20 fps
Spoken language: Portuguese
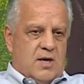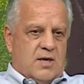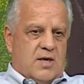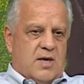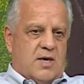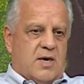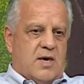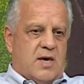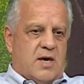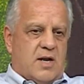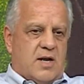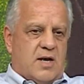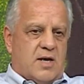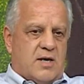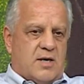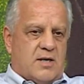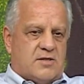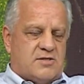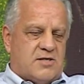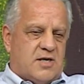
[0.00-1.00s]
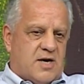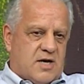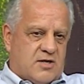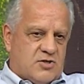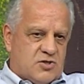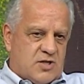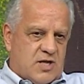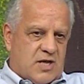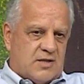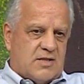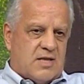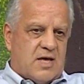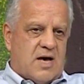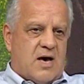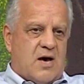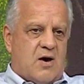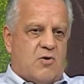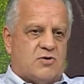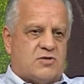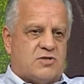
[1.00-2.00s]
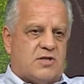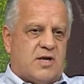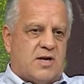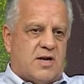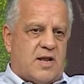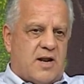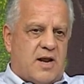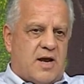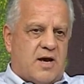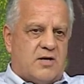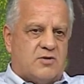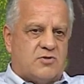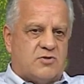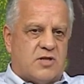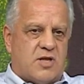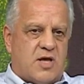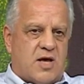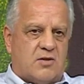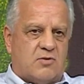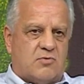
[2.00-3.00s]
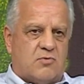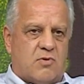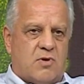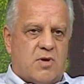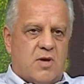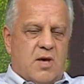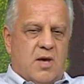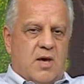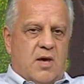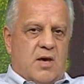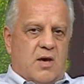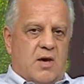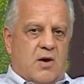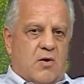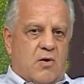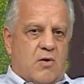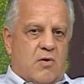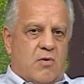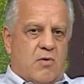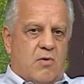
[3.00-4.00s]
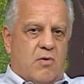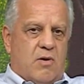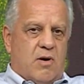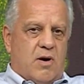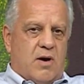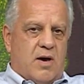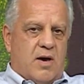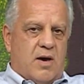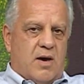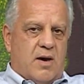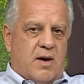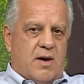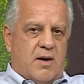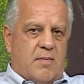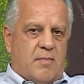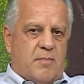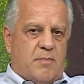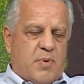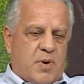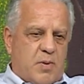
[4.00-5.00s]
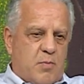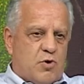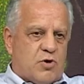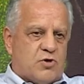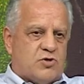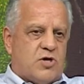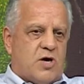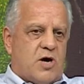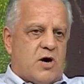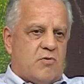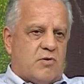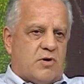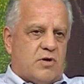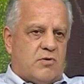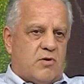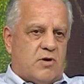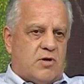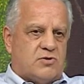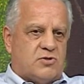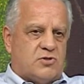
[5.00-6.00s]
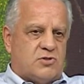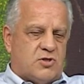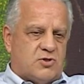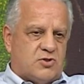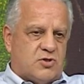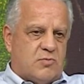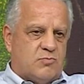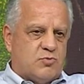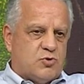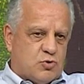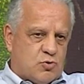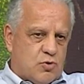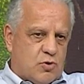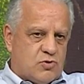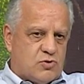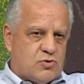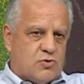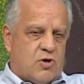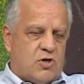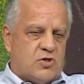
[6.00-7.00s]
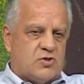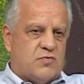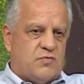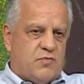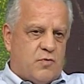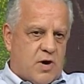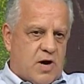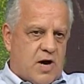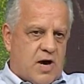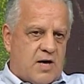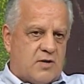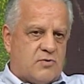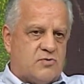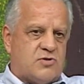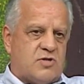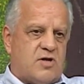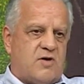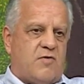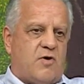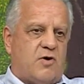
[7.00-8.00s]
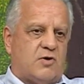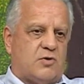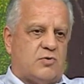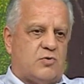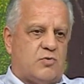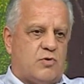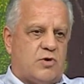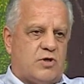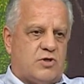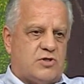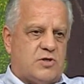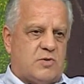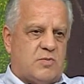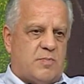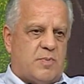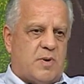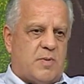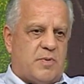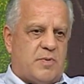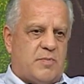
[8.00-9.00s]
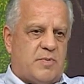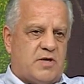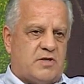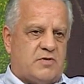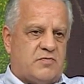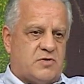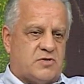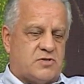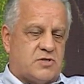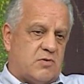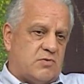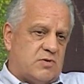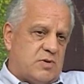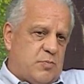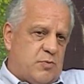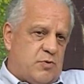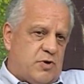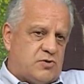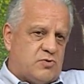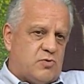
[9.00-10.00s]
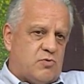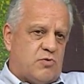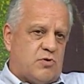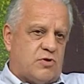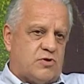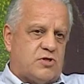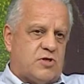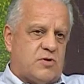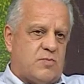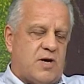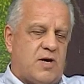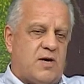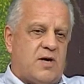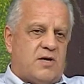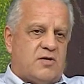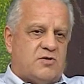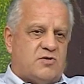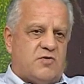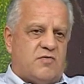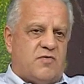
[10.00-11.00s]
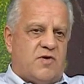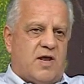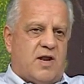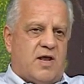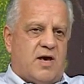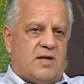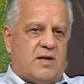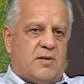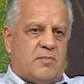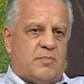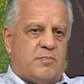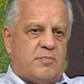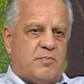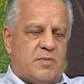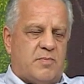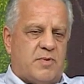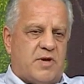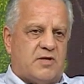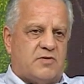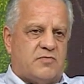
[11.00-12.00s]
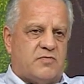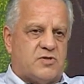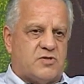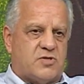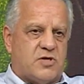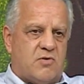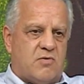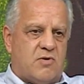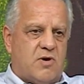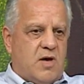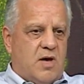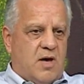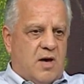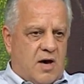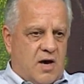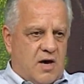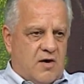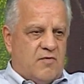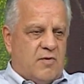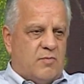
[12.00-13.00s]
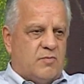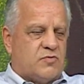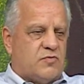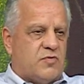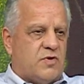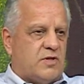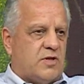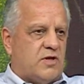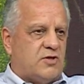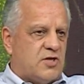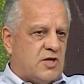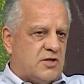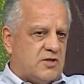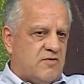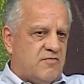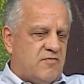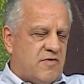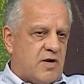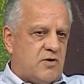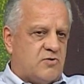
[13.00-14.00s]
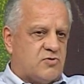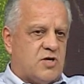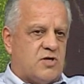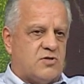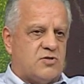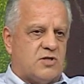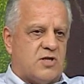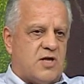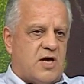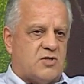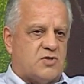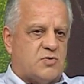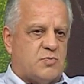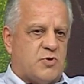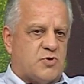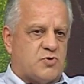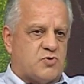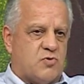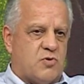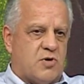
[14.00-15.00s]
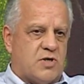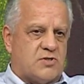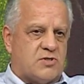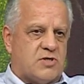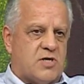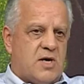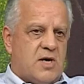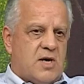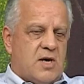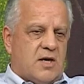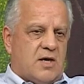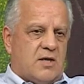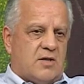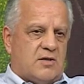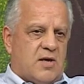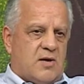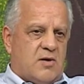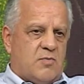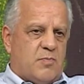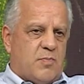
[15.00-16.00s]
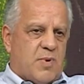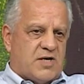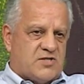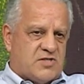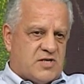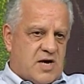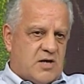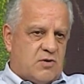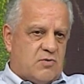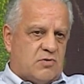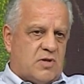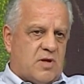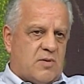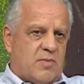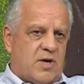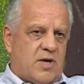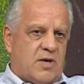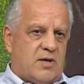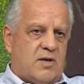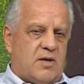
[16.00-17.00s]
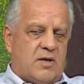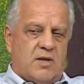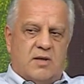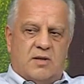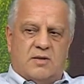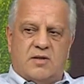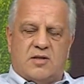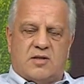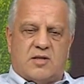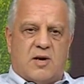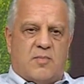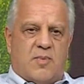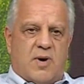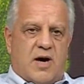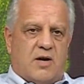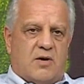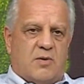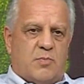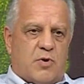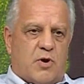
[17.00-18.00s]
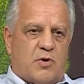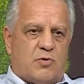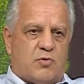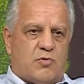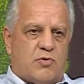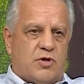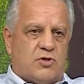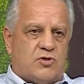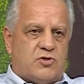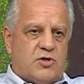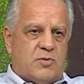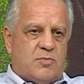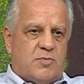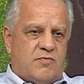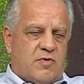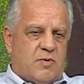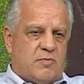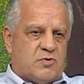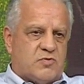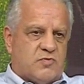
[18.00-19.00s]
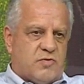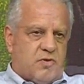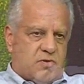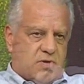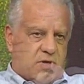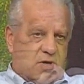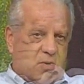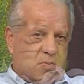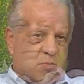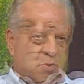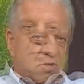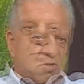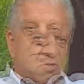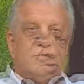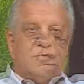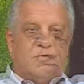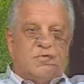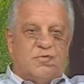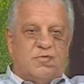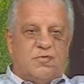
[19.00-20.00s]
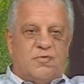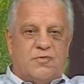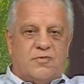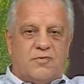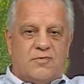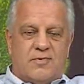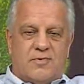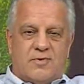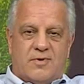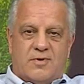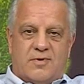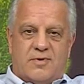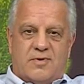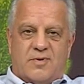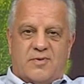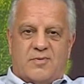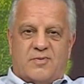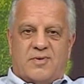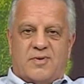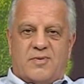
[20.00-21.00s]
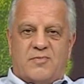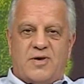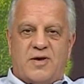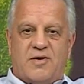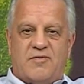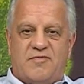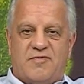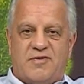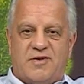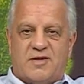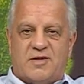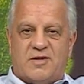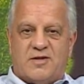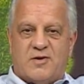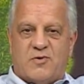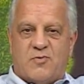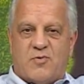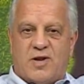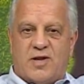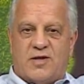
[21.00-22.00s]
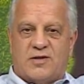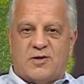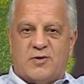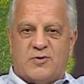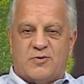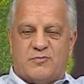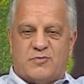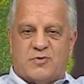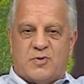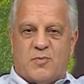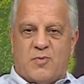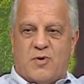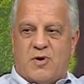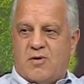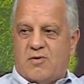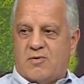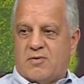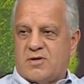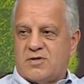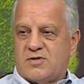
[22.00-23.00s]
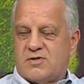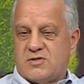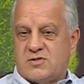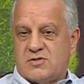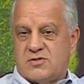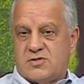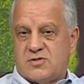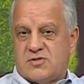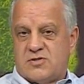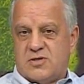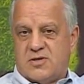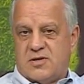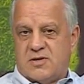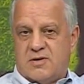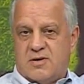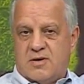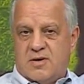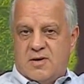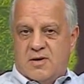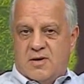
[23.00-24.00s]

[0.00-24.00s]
que queira se candidatar ou se declarar candidato, eu, é primordial que nós estejamos, todos nós, focados na volta do Curitiba para a primeira divisão. Depois que o Curitiba estiver lá na primeira divisão, Aí vamos ver, tem, já tem vários candidatos, pessoas que têm passado também de trabalho em prol do Curitiba e vamos ver o que, que pode ser feito. No, no, na minha vida de 40 anos de futebol, existe